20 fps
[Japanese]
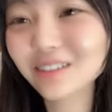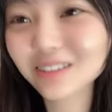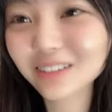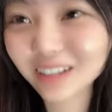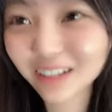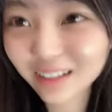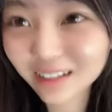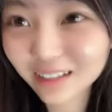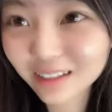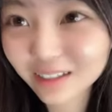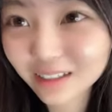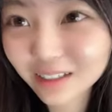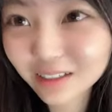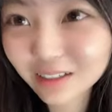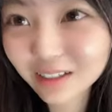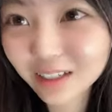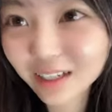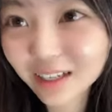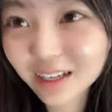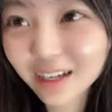そうなんですよ
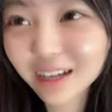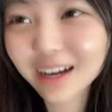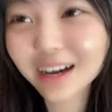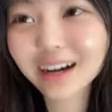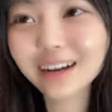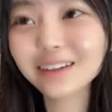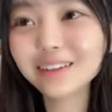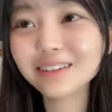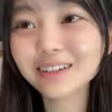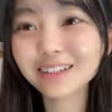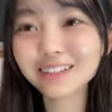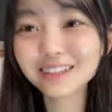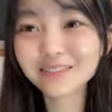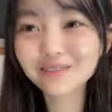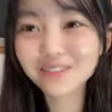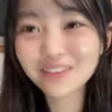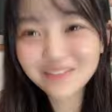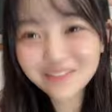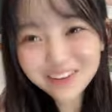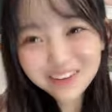ねあるかな
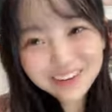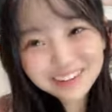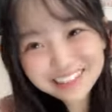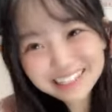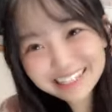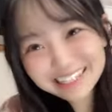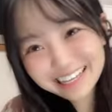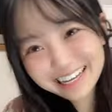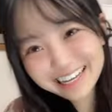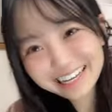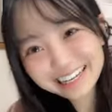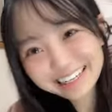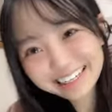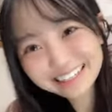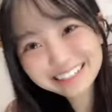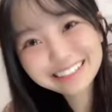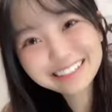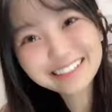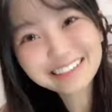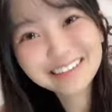微妙じゃな
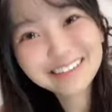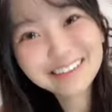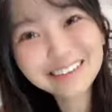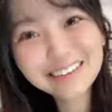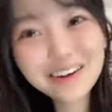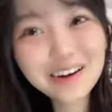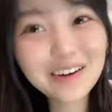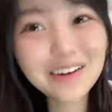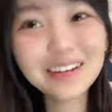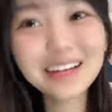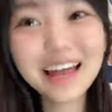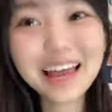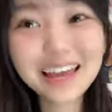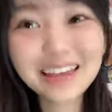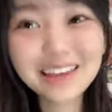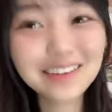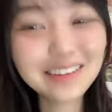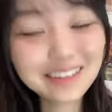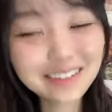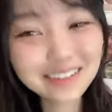いちょ
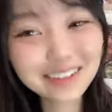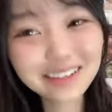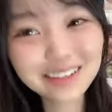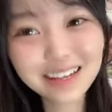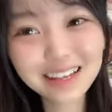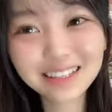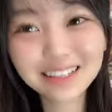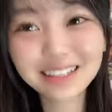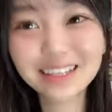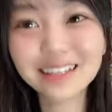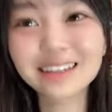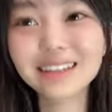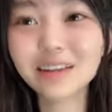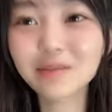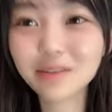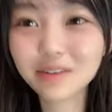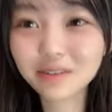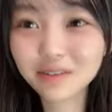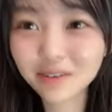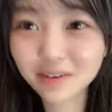うど40日って
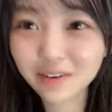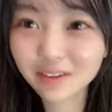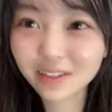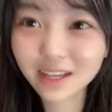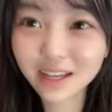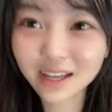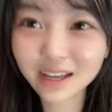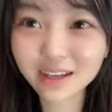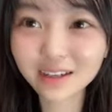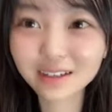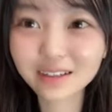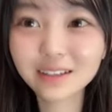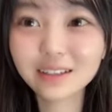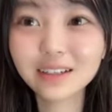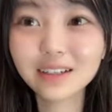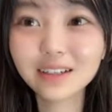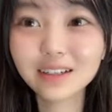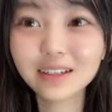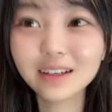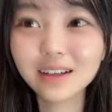微妙で
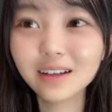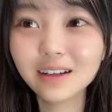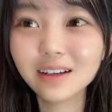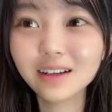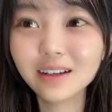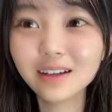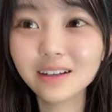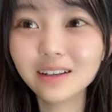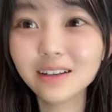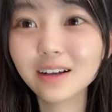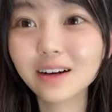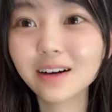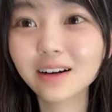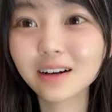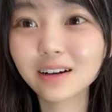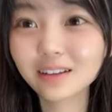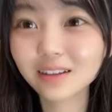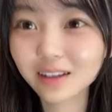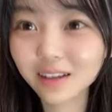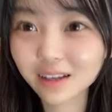なん
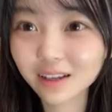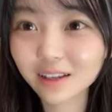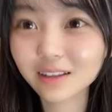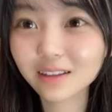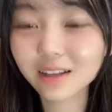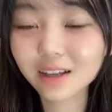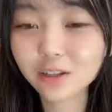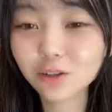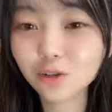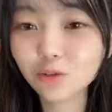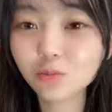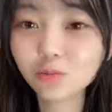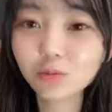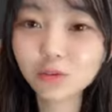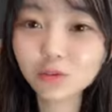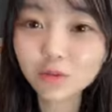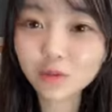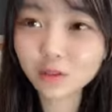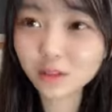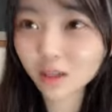かね何とも
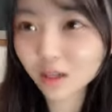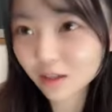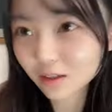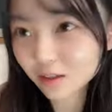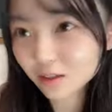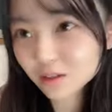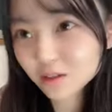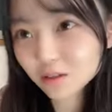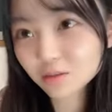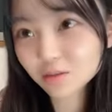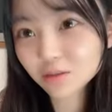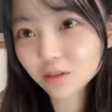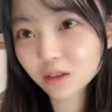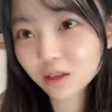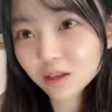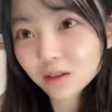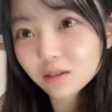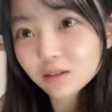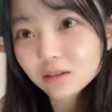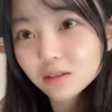言えないんですよ
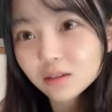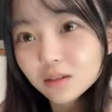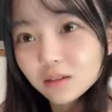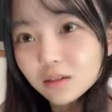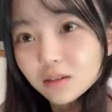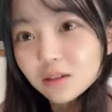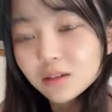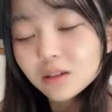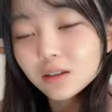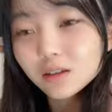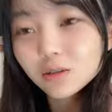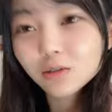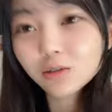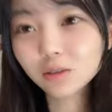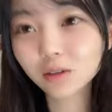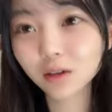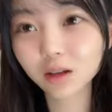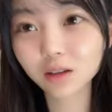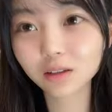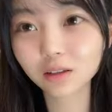ねどう
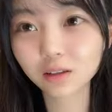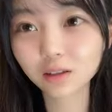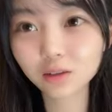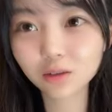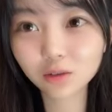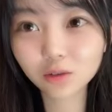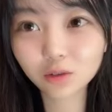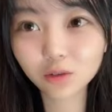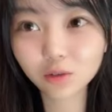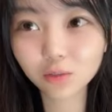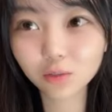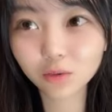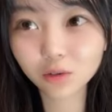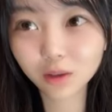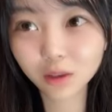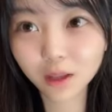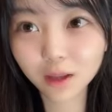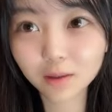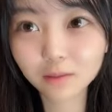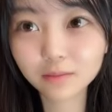なんだろうと思っ
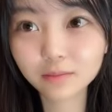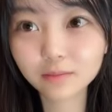て